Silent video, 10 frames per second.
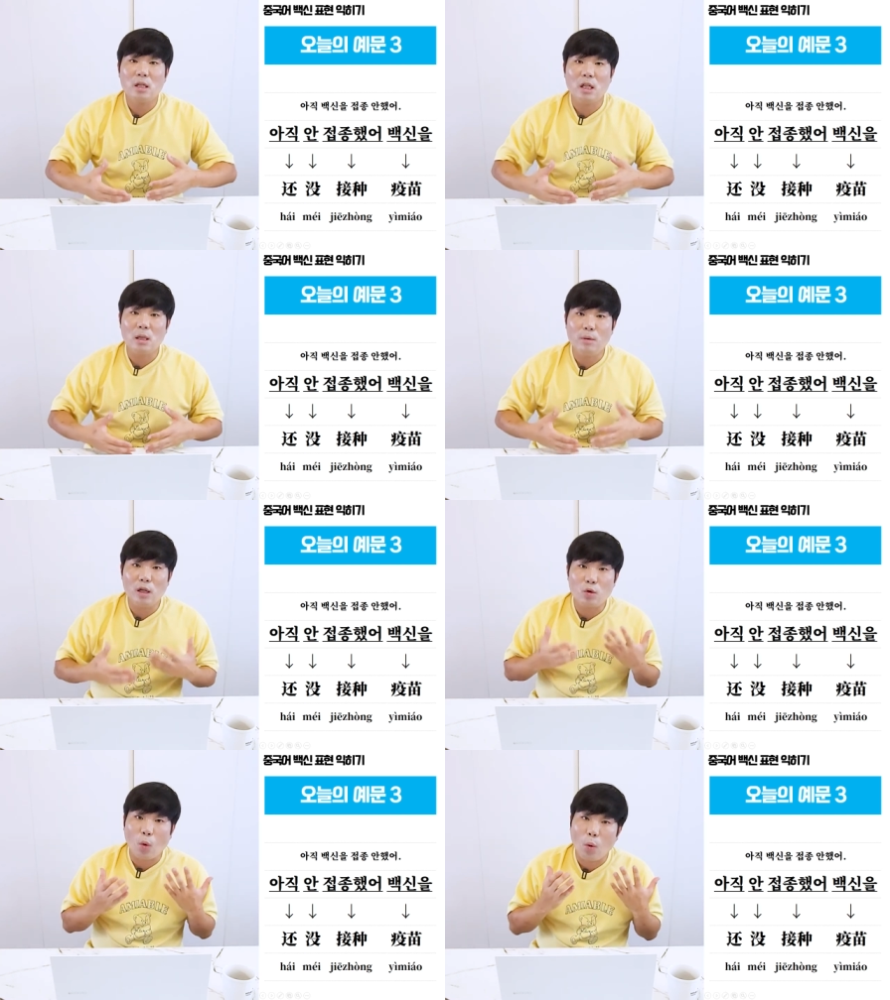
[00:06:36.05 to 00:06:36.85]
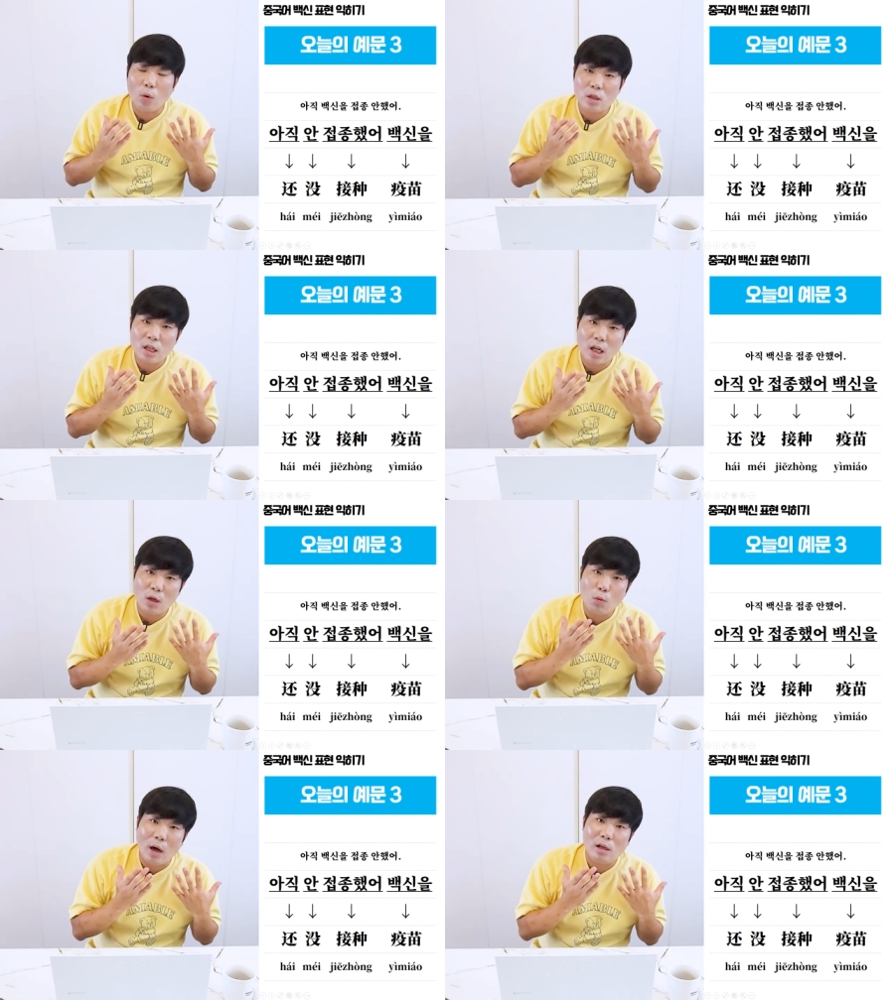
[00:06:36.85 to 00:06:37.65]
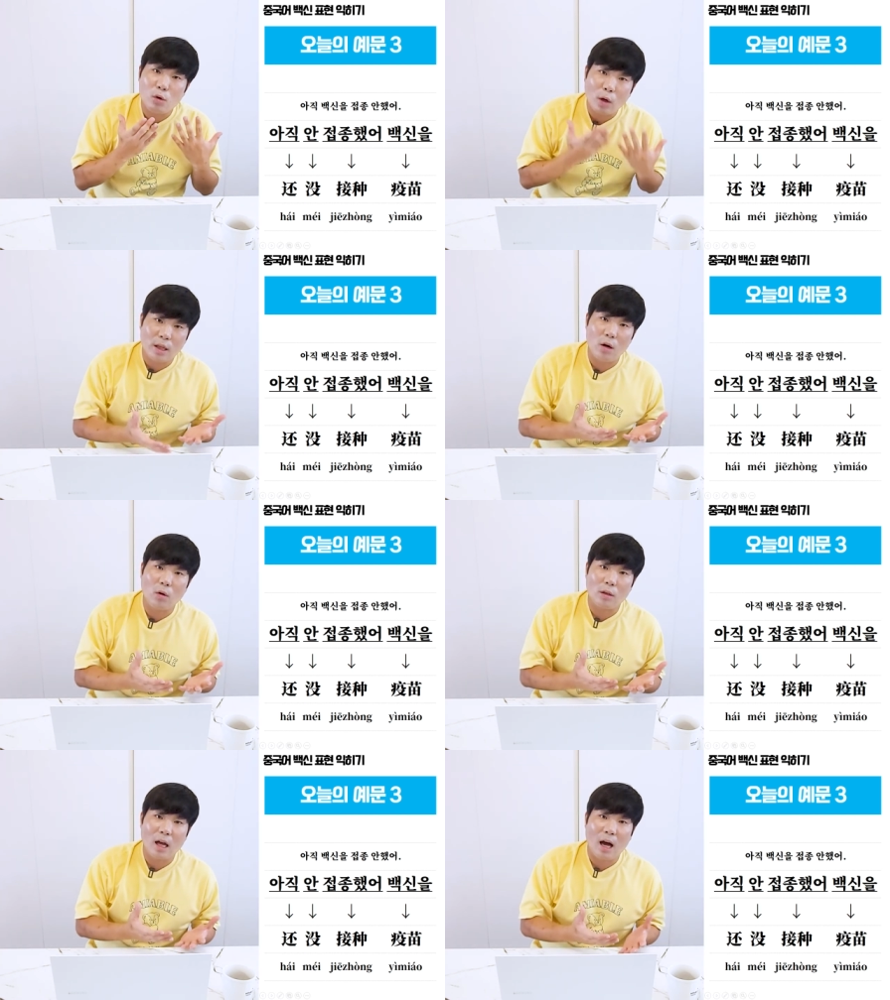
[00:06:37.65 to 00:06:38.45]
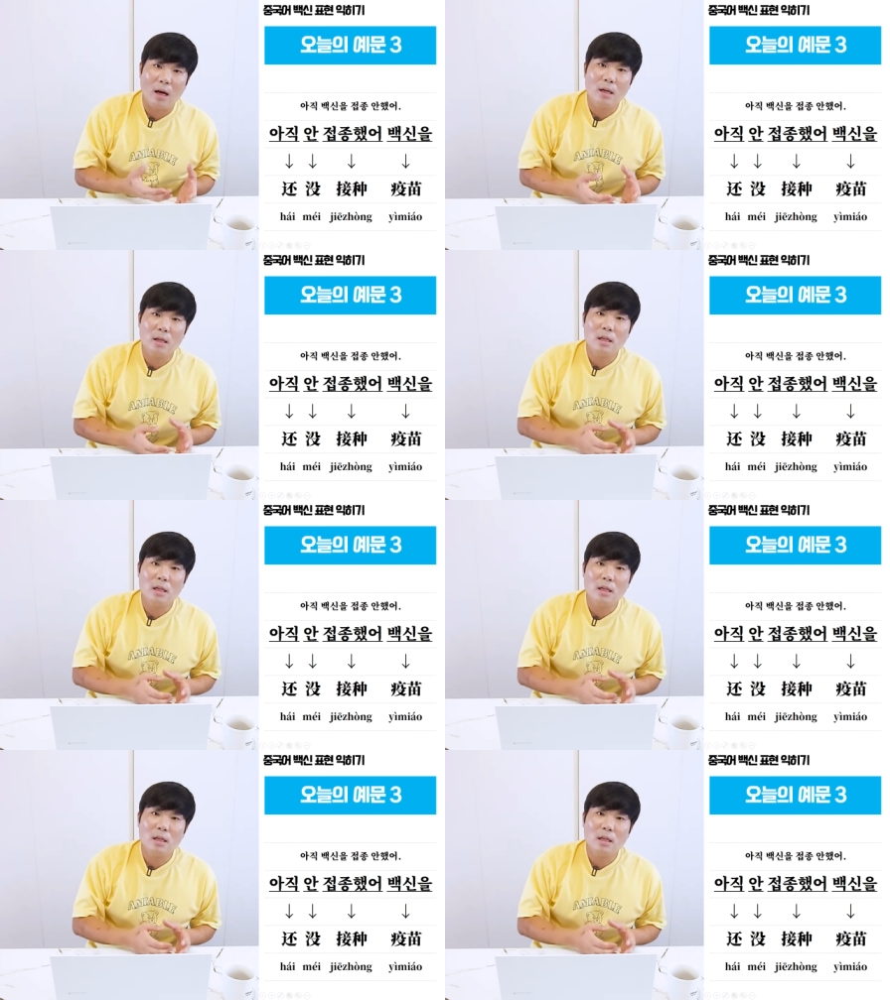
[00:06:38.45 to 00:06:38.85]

이미 동작이 완료가 되었거나